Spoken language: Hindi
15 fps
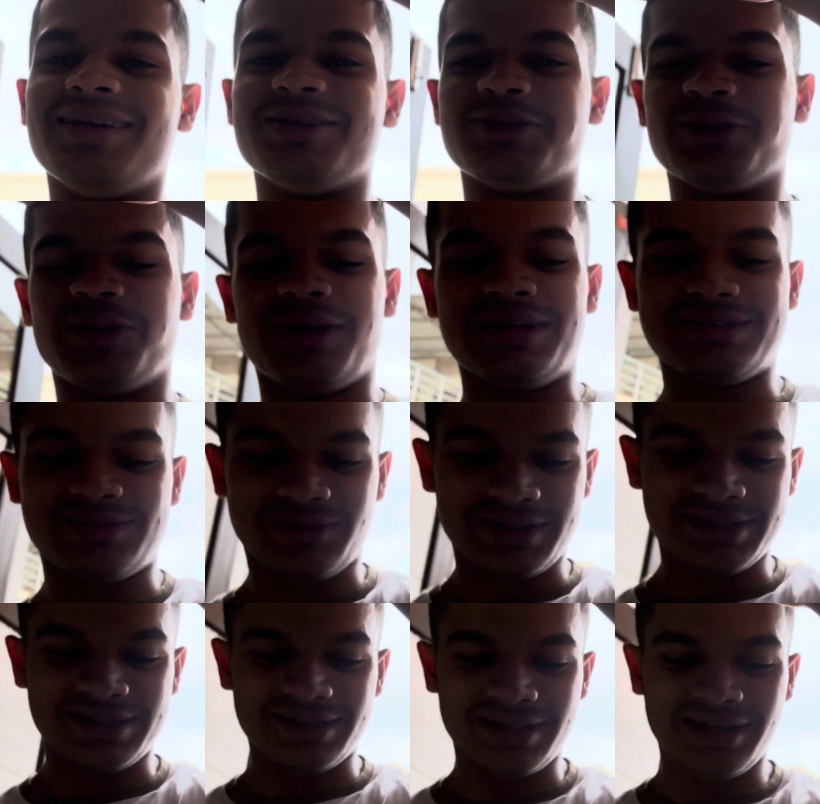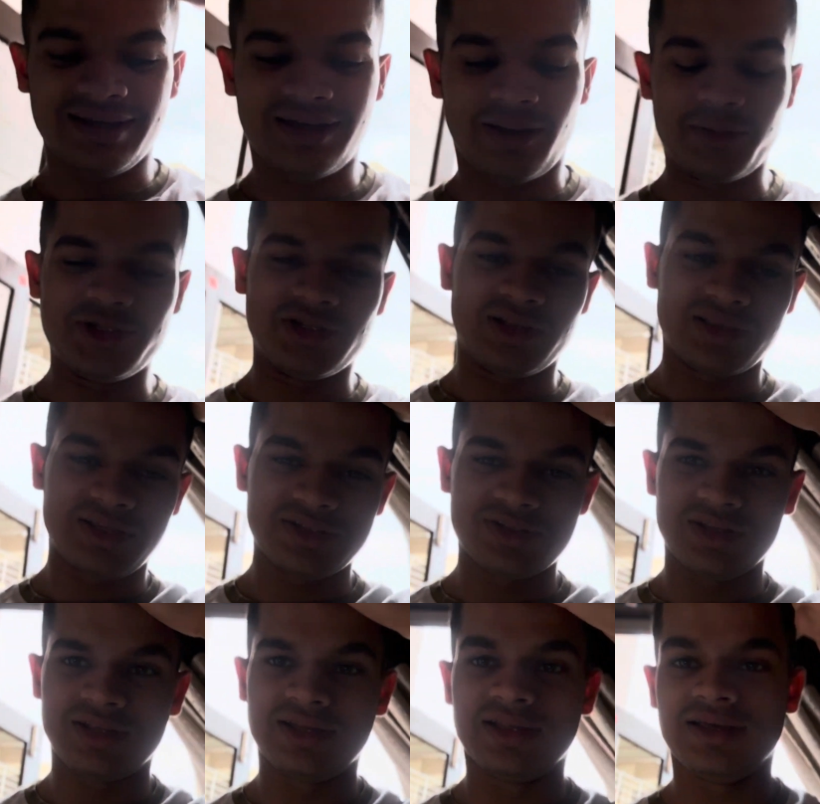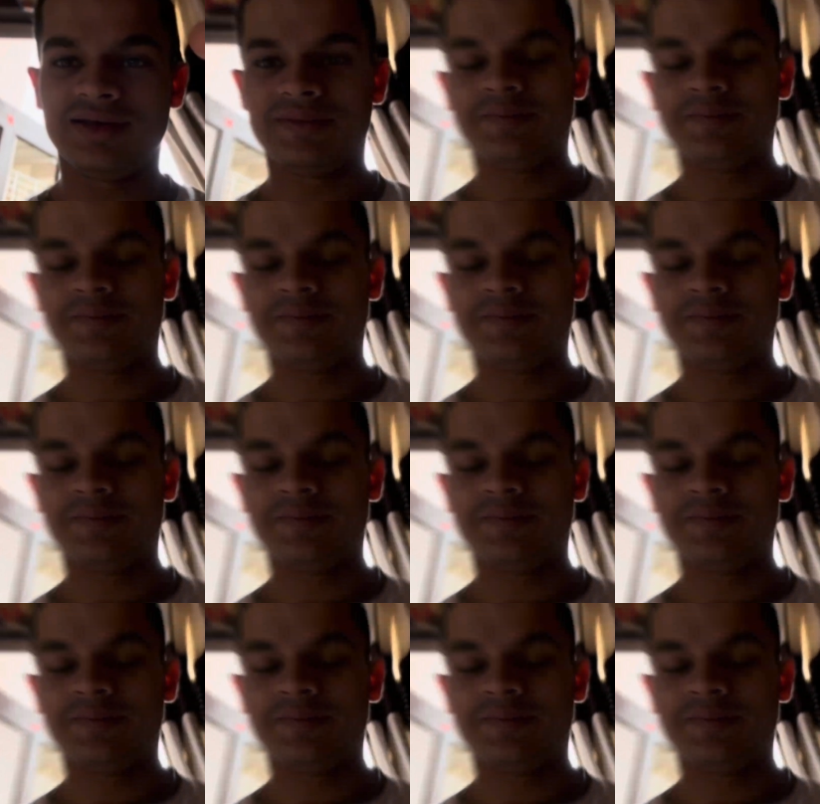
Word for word: सो गाइस वही सीन है अभी चलते हैं जल्दी में